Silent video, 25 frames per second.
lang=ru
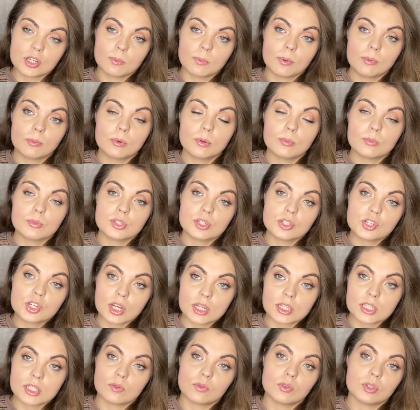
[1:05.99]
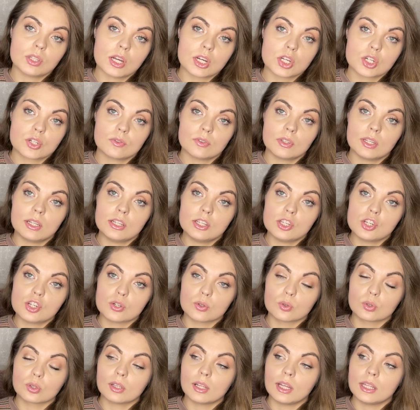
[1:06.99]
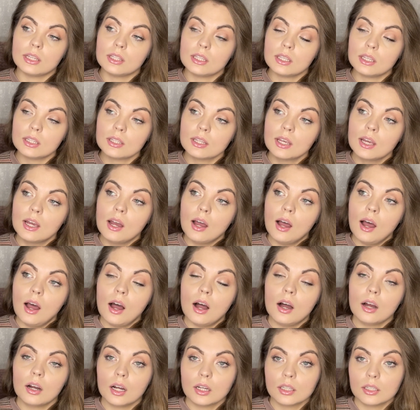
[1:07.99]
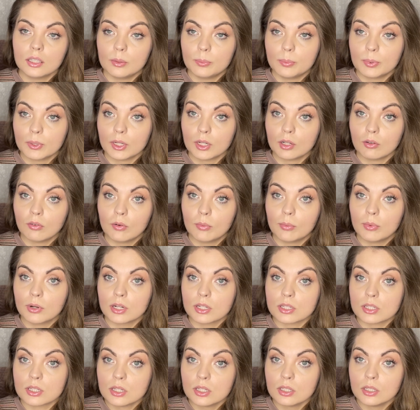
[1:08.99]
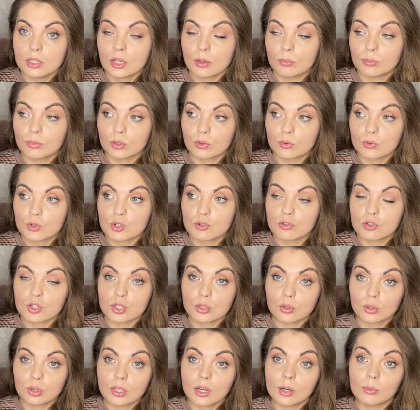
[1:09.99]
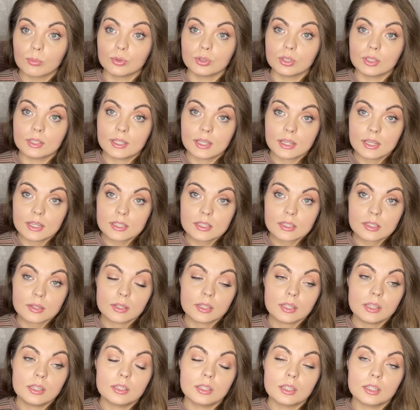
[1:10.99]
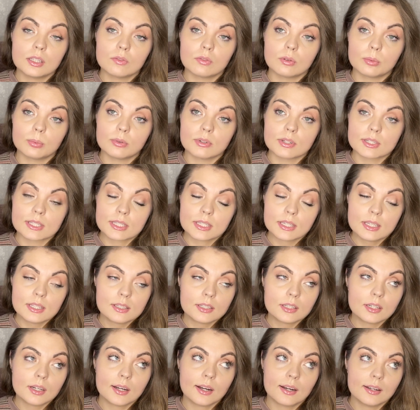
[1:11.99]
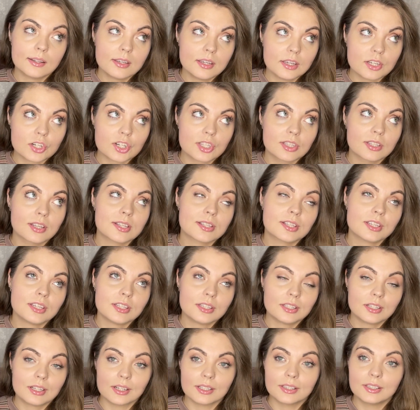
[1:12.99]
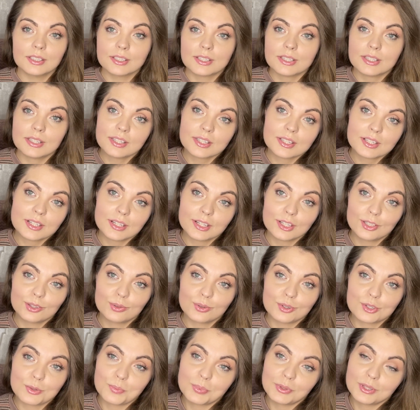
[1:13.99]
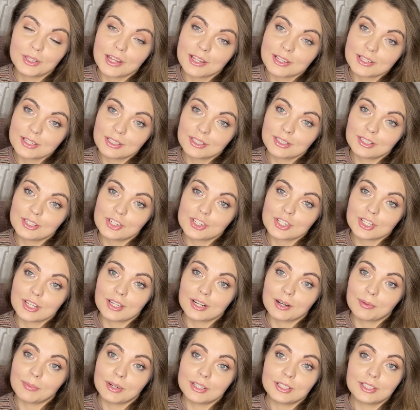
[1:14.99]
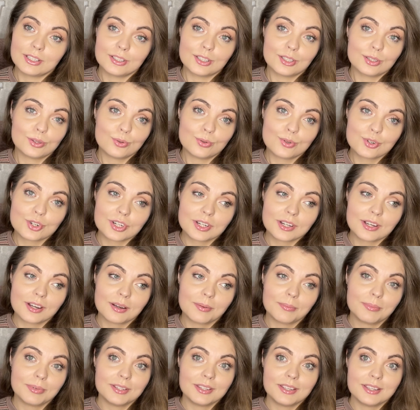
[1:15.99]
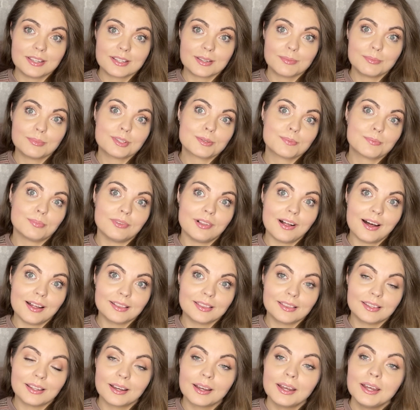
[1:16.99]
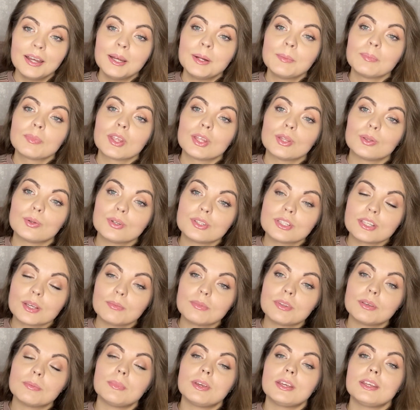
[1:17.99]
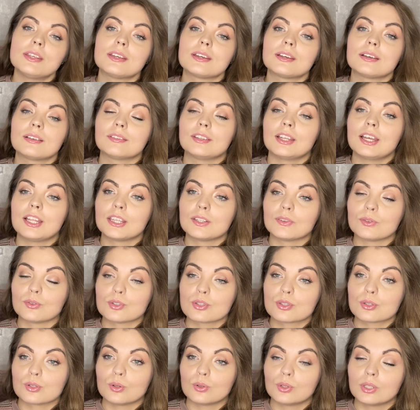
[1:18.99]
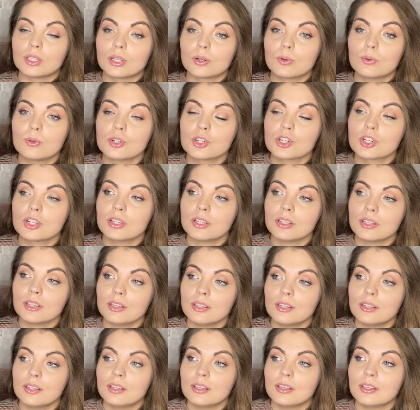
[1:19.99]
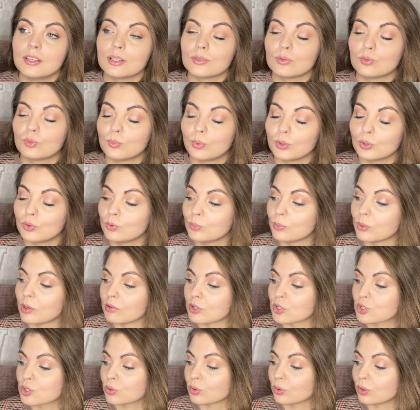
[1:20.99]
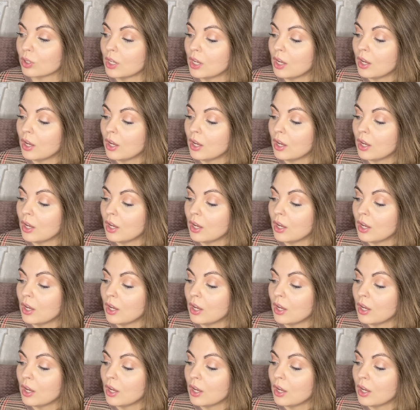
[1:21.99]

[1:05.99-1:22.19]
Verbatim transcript: По-моему, сейчас его также в наличии онлайн нет, а когда я приехала в магазин, я обнаружила, что там он есть, и на него была скидка, конечно, скидка относительная, то есть 15 тысяч за аромат это тоже как бы не за бесплатно, но тем не менее до этого он стоил дороже, и я тут подумала, думала, что